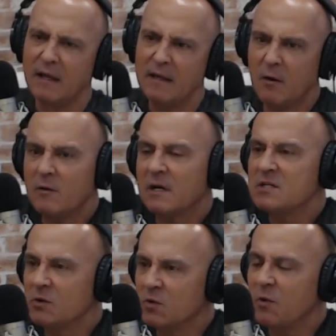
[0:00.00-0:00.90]
E é um lugar
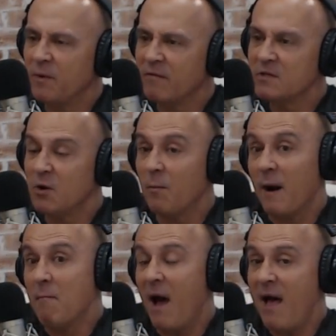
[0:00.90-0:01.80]
seguro para você comprar.
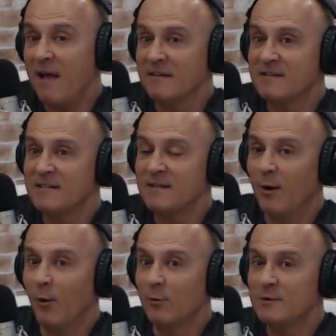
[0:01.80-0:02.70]
Mas
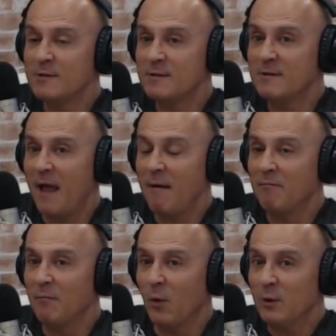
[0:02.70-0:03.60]
os, tem,
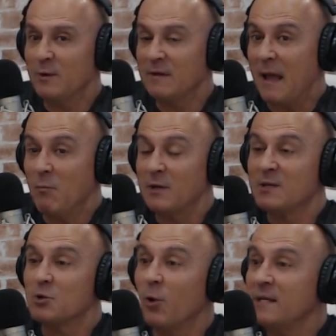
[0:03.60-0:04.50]
tem muitas
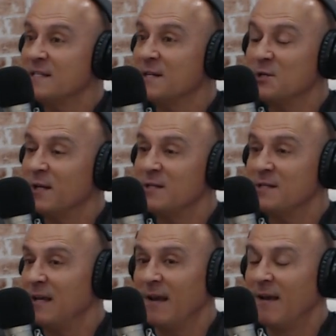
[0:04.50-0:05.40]
coisas que a gente,
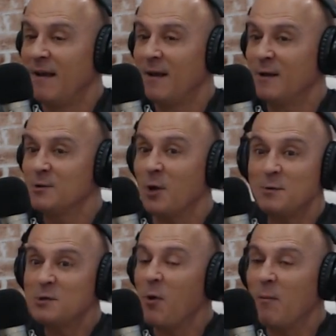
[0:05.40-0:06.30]
assim só
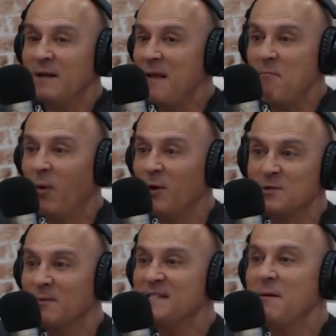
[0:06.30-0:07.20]
descobre depois, de
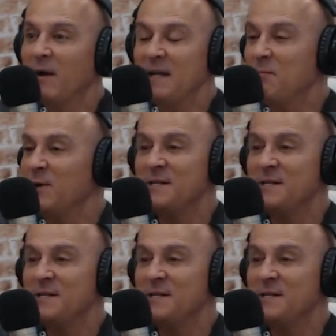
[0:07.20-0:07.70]
uma semana depois.